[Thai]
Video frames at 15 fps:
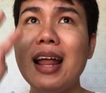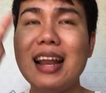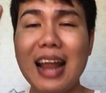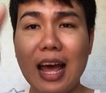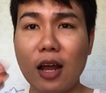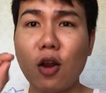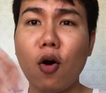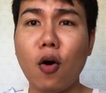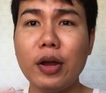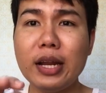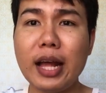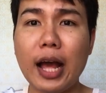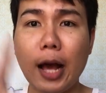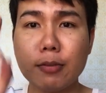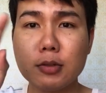หลักร้อย
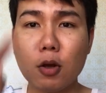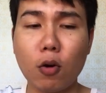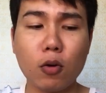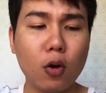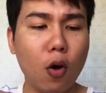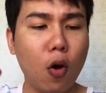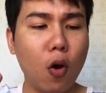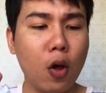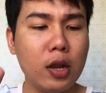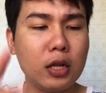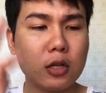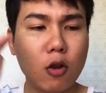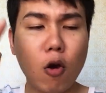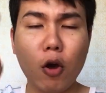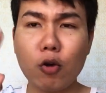นะครับ 200 หรื
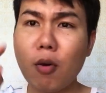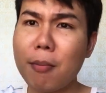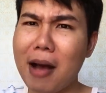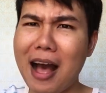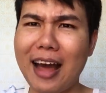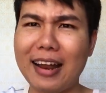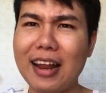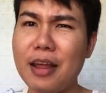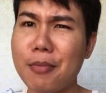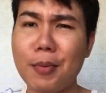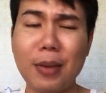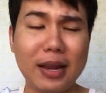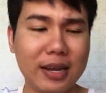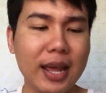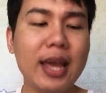อร้อยกว่าบาทอะไรประ
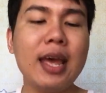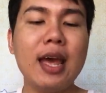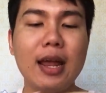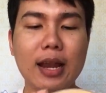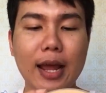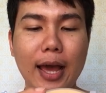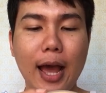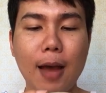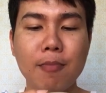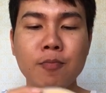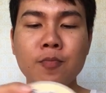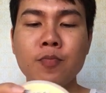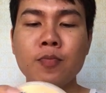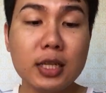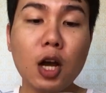มาณเนี้ยนะครับ
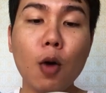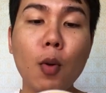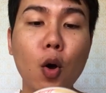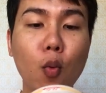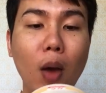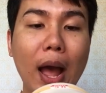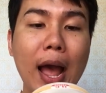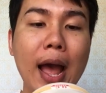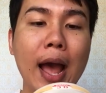ซึ่งเขาบอกว่า